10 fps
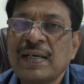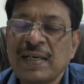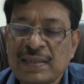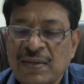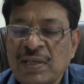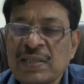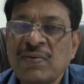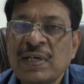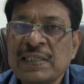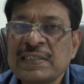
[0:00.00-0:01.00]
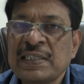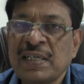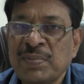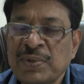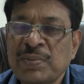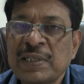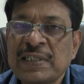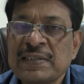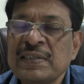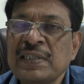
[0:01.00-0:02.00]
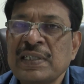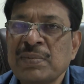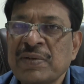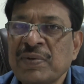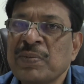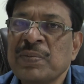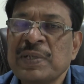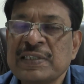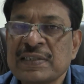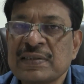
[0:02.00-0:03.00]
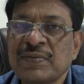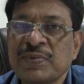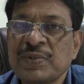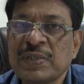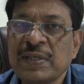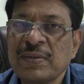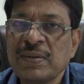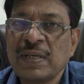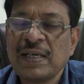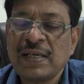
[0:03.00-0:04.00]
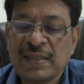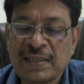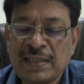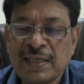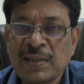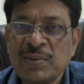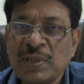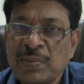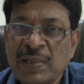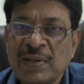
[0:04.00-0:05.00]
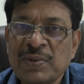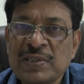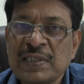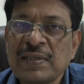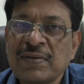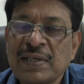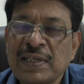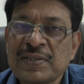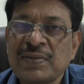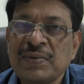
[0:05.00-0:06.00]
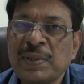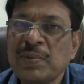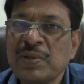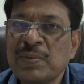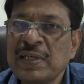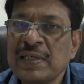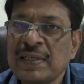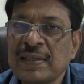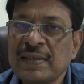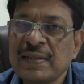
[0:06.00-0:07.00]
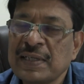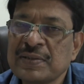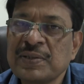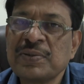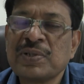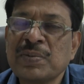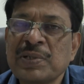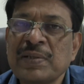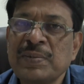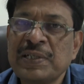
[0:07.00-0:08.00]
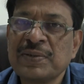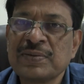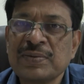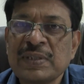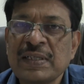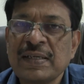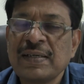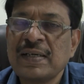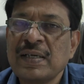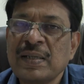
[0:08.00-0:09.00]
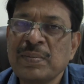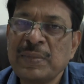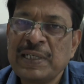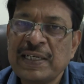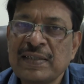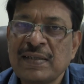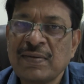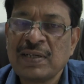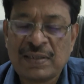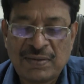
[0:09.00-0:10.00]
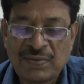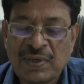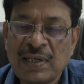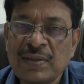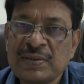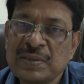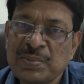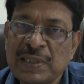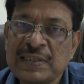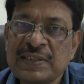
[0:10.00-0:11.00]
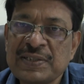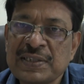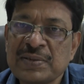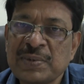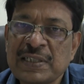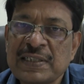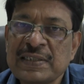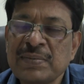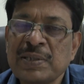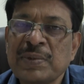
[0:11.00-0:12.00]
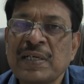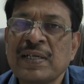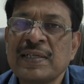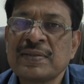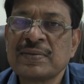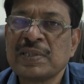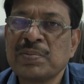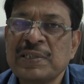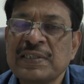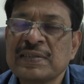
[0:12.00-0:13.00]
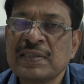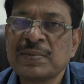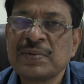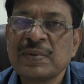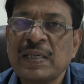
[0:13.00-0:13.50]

ఆ తర్వాత వాళ్ళు ఇచ్చే డబ్బును బట్టేసి దీన్ని మేము ఇంప్లిమెంట్ చేస్తాం ఫ్యూచర్లో దీనికి అనుగుణంగా వచ్చే నెక్స్ట్ వీరంలో మళ్ళీ ఎగ్జిక్యూటివ్ కమిటీ మీట్ అవుతుంది మీట్ అయిన తర్వాత వాళ్ళు చెప్పిన డిసిషన్స్ బట్టేసి మేము ఎన్ఆర్ఐస్కు సబ్మిట్ చేస్తాము